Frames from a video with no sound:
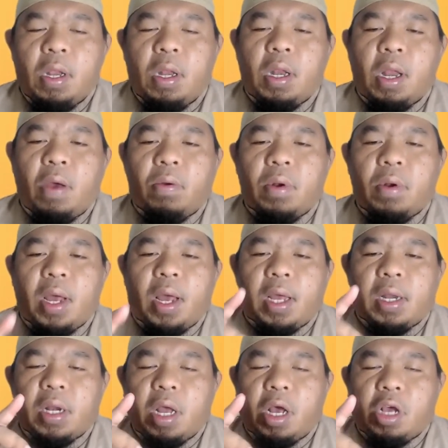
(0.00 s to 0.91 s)
laula
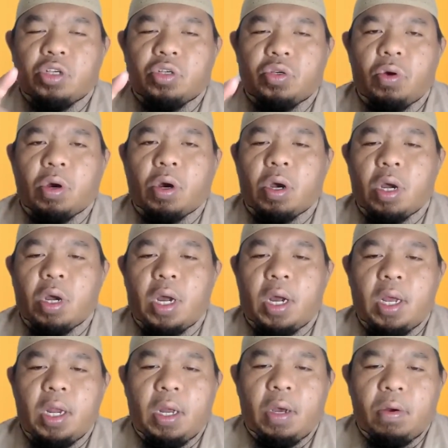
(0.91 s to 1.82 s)
an asyqa
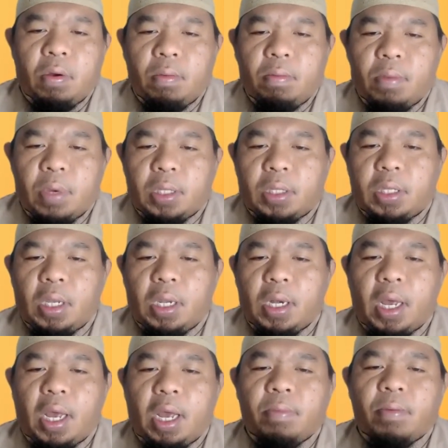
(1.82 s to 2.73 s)
ala ummati
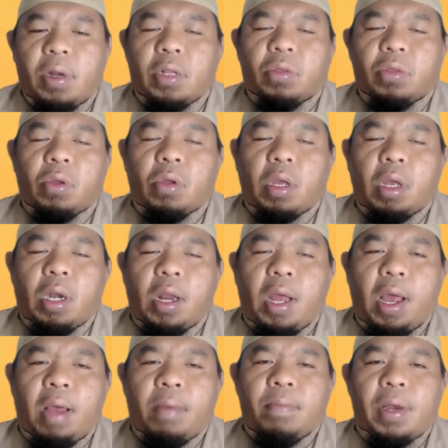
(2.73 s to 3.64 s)
la amartu
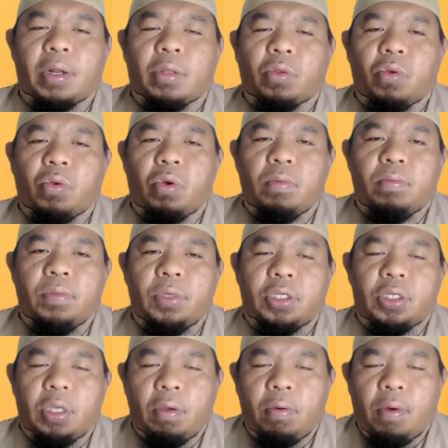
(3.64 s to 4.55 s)
la amartuhum
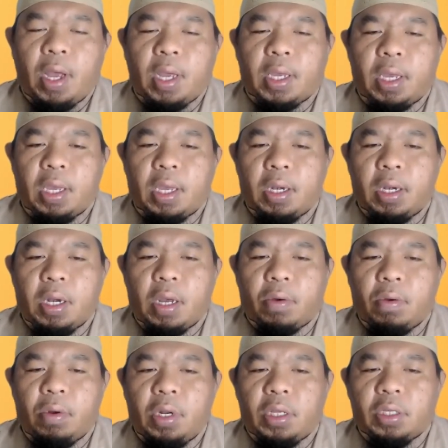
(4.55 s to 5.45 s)
bisiwaki
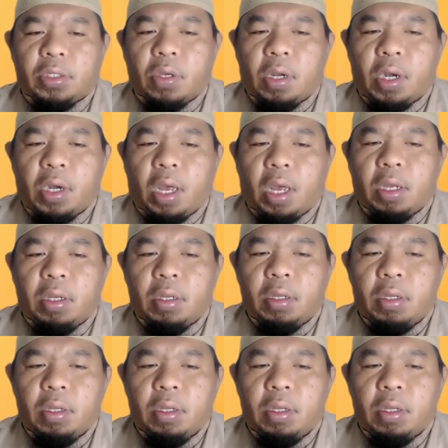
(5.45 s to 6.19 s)
inda kulli shalah.